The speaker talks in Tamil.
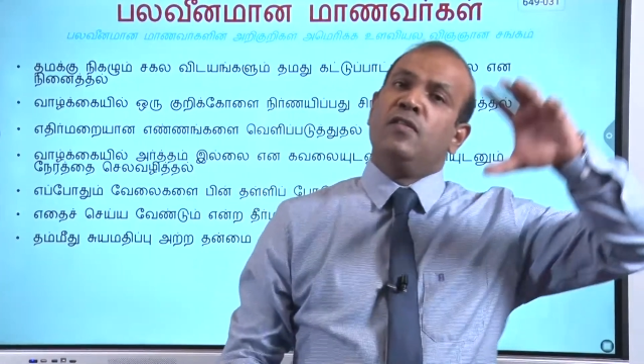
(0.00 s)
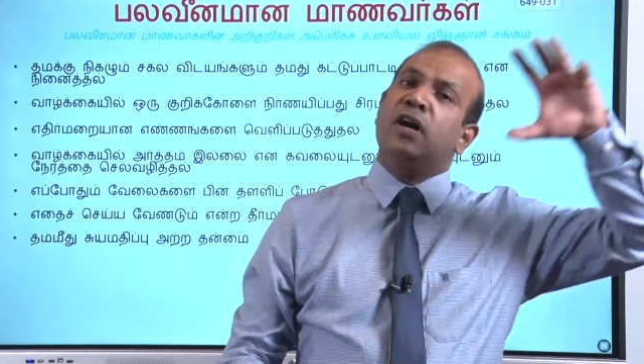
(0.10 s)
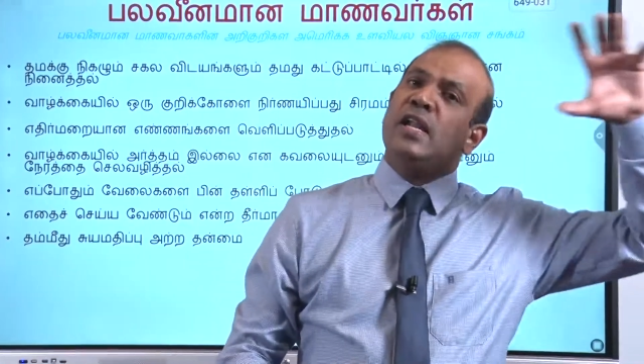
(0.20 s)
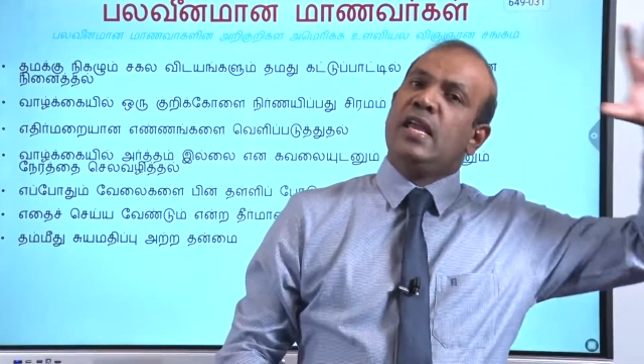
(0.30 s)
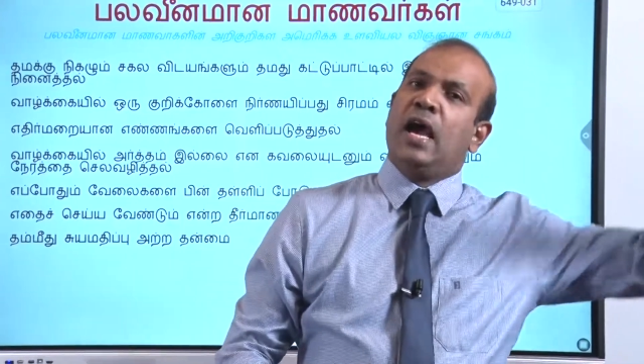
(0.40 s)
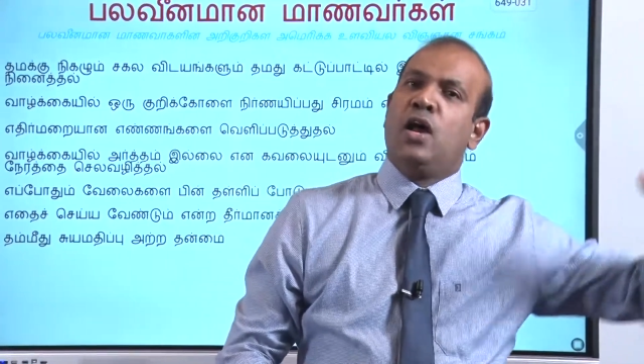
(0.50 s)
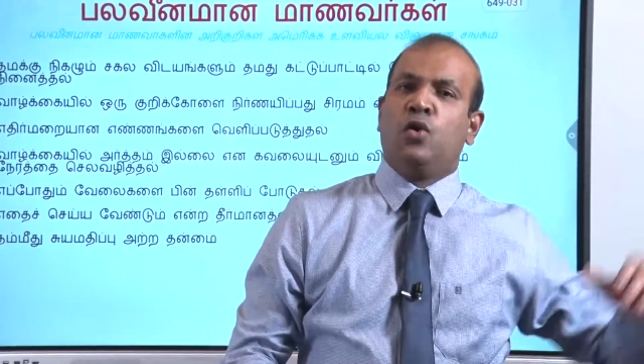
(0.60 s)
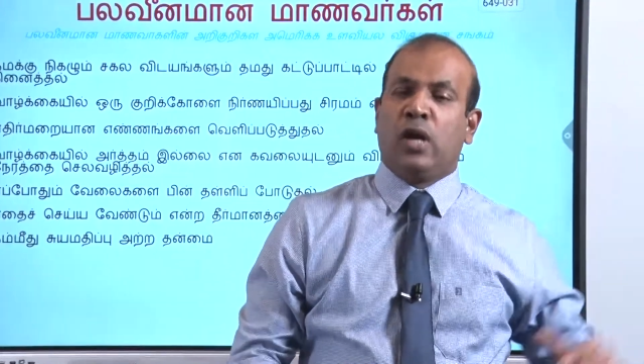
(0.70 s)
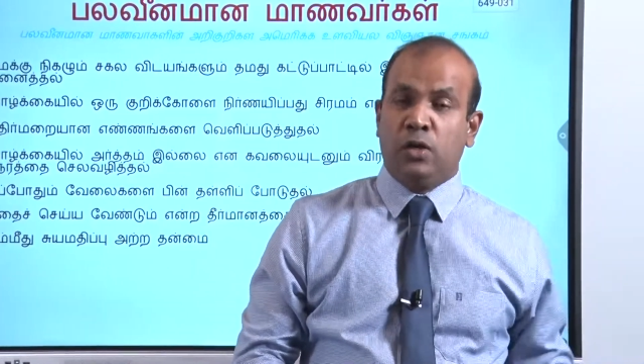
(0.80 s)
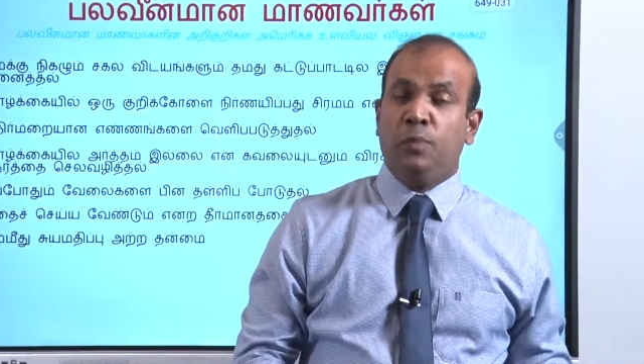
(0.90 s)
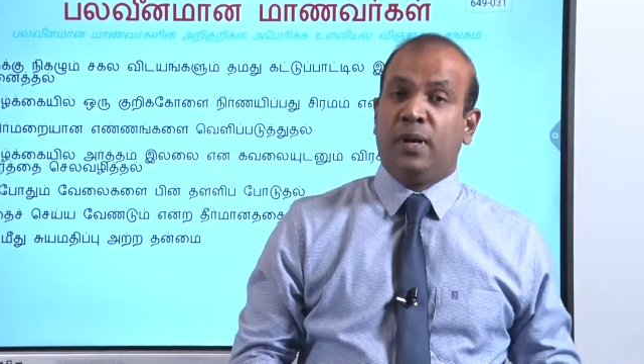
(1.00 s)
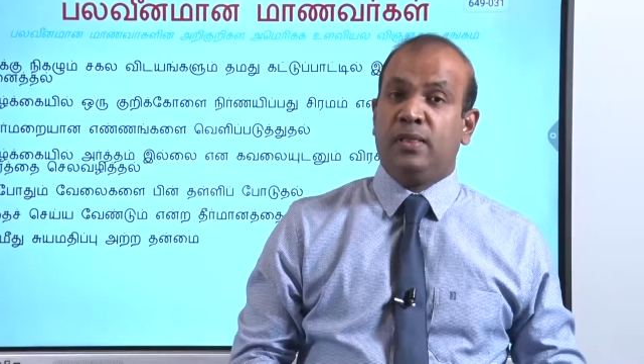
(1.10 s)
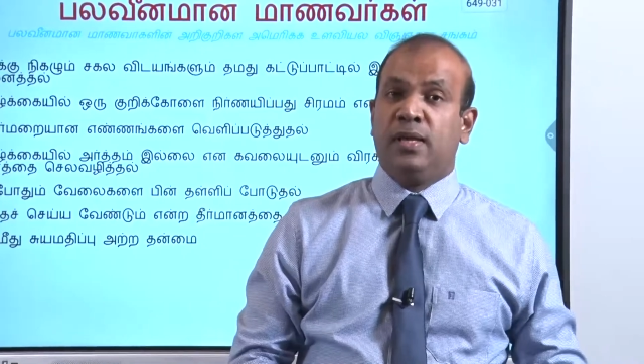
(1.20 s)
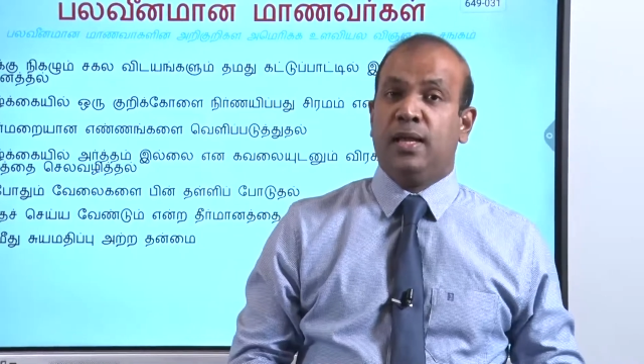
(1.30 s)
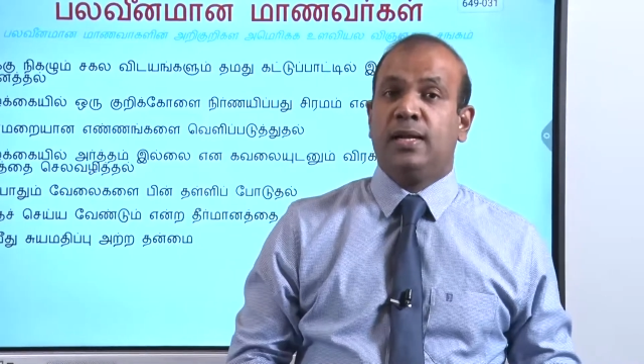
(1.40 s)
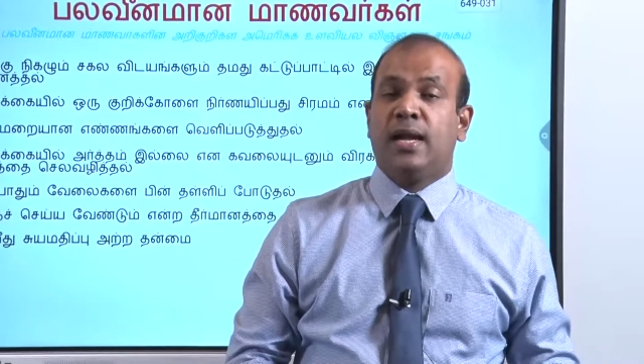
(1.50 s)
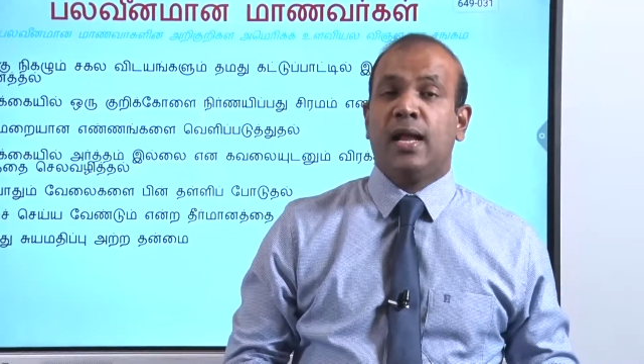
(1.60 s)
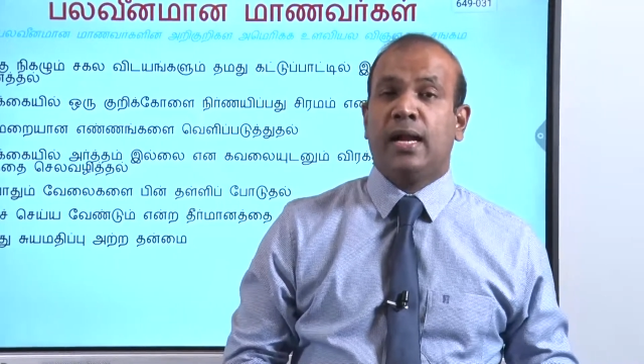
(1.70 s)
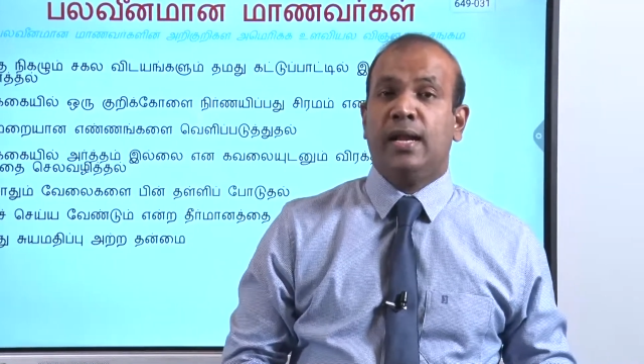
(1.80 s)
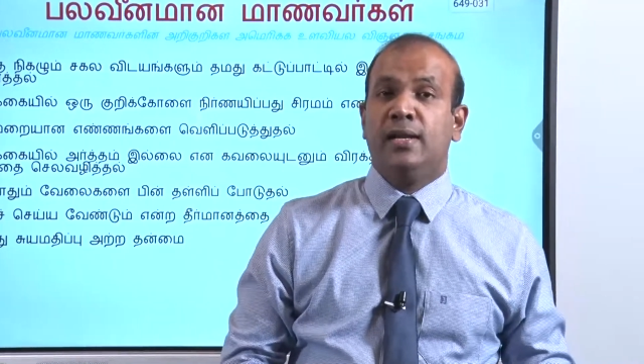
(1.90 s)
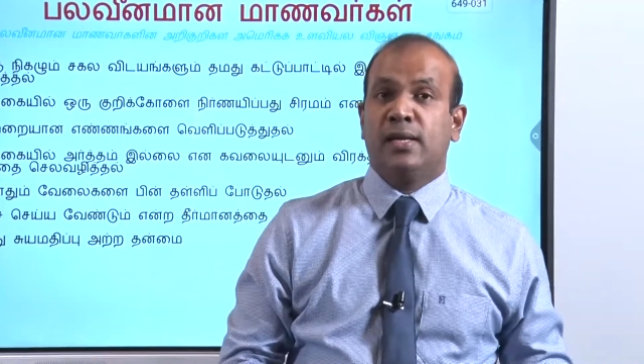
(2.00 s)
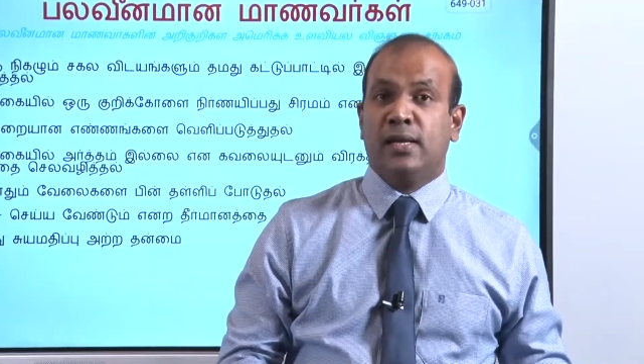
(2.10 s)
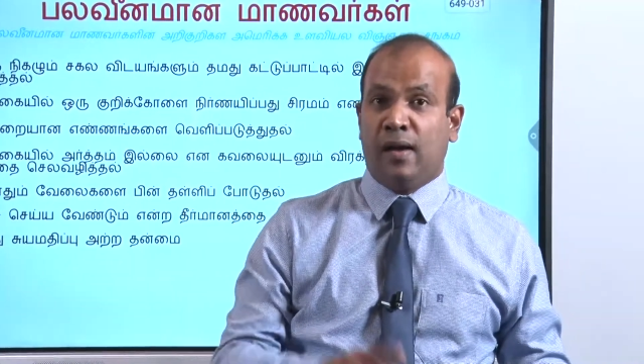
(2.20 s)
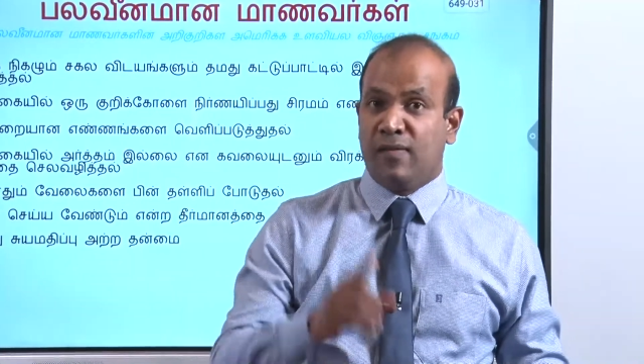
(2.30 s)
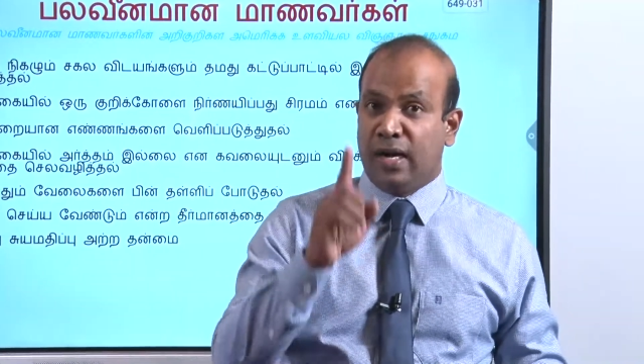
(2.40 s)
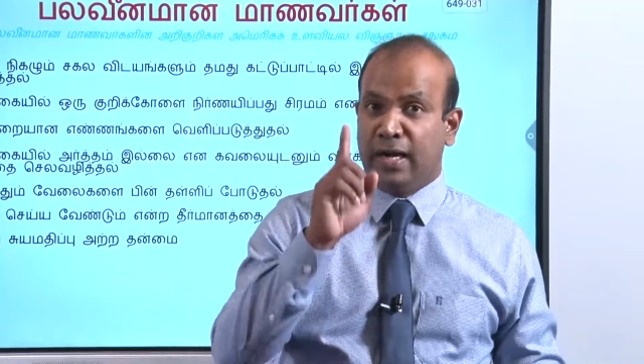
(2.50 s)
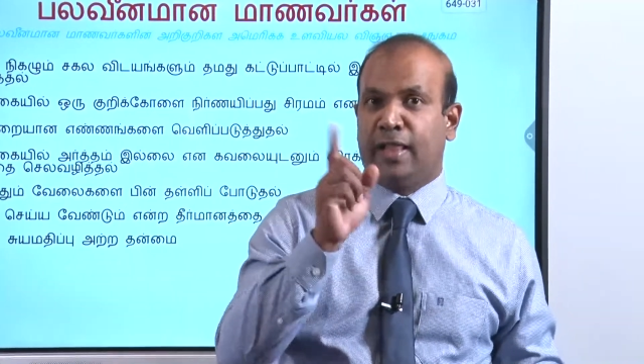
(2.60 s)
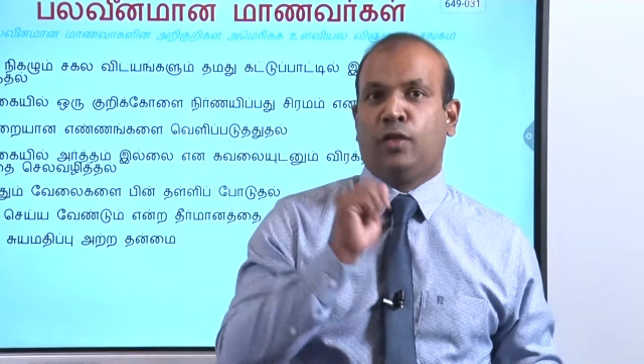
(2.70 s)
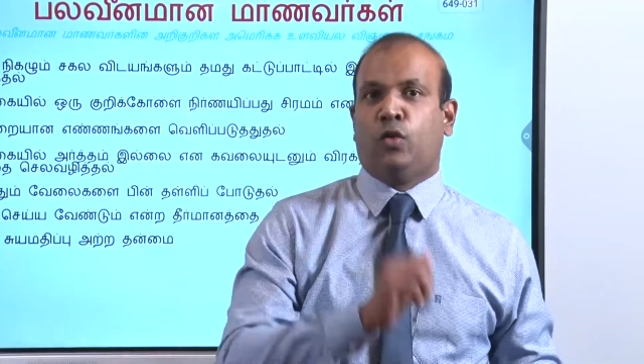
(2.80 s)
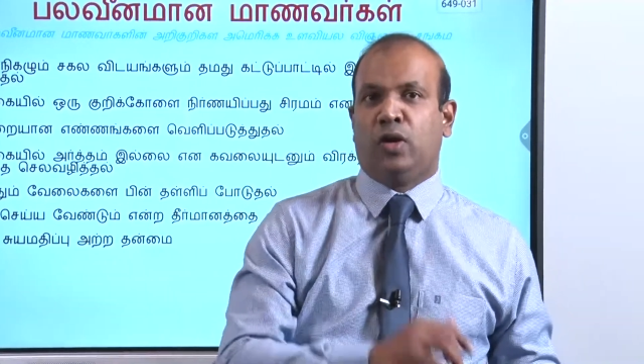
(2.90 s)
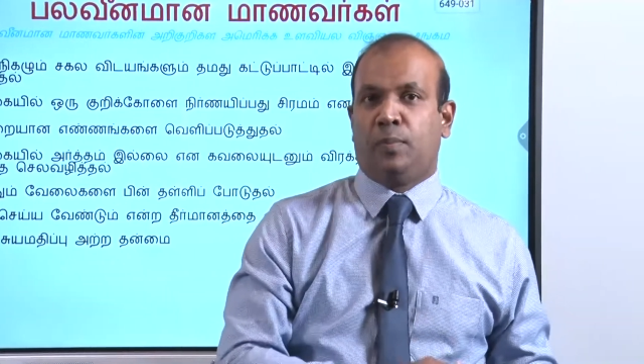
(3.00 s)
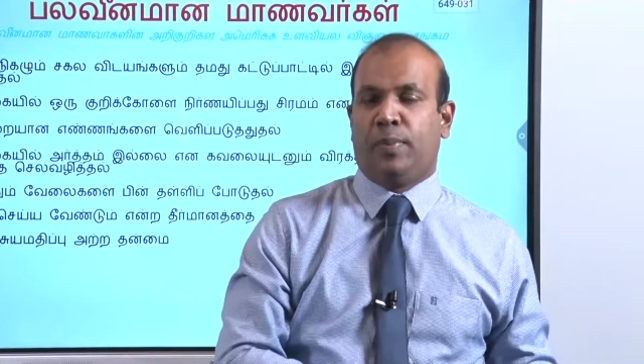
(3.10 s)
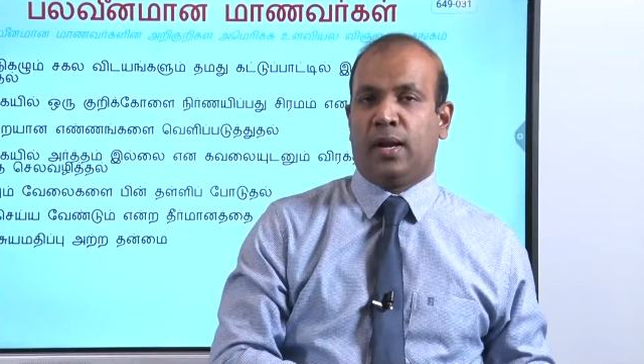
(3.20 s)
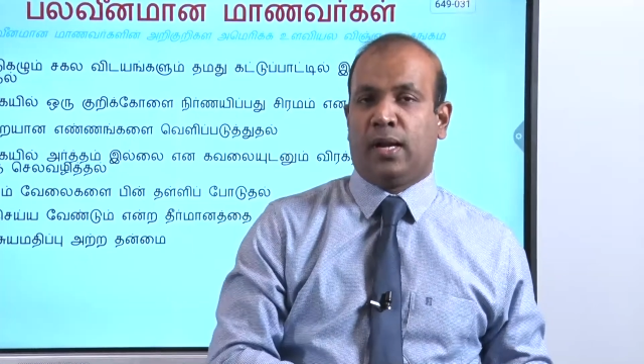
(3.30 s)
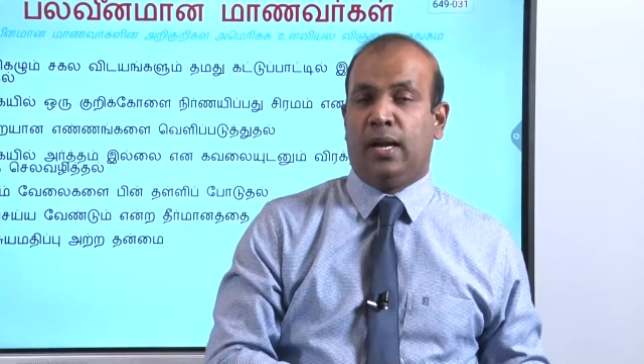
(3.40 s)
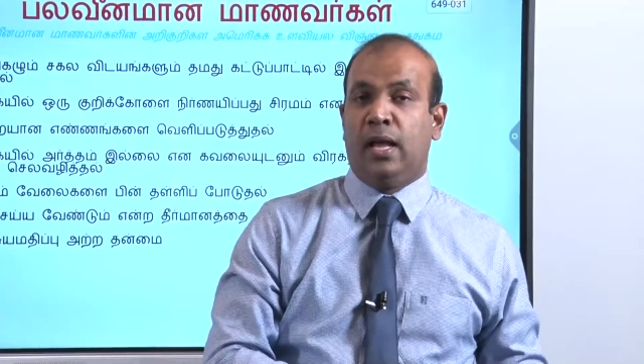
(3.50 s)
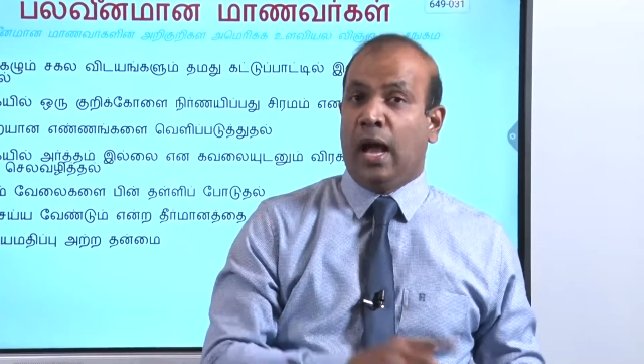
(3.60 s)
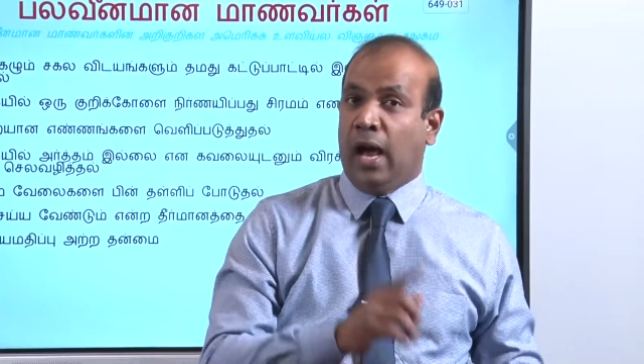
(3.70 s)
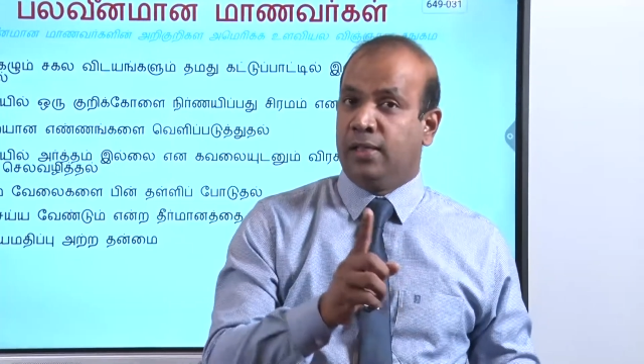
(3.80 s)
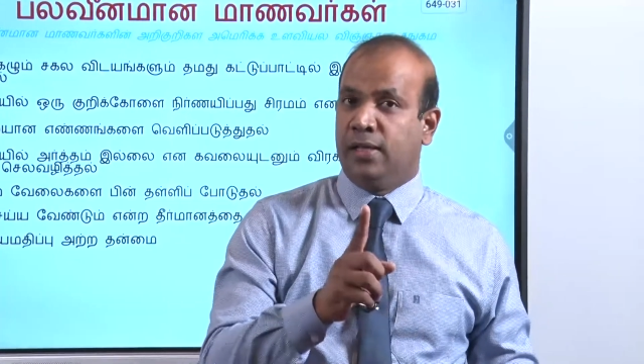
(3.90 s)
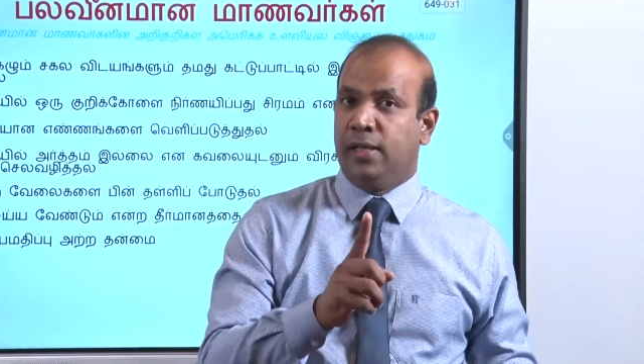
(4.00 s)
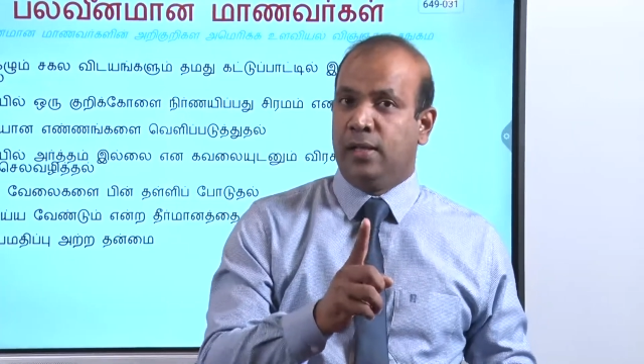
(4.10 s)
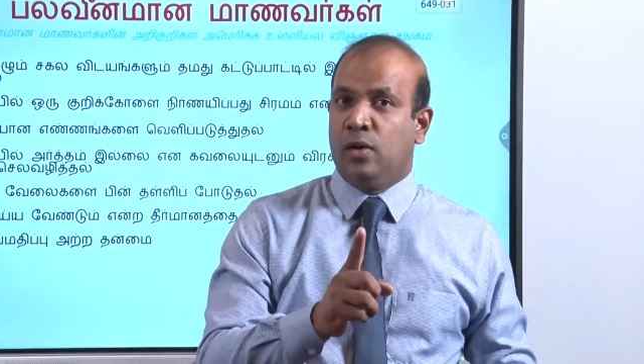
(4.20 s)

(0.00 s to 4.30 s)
வேறு யாரோ கட்டுப்படுத்துகின்றார்கள் என்று அவர்கள் நினைத்து கொண்டிருப்பார்கள் அது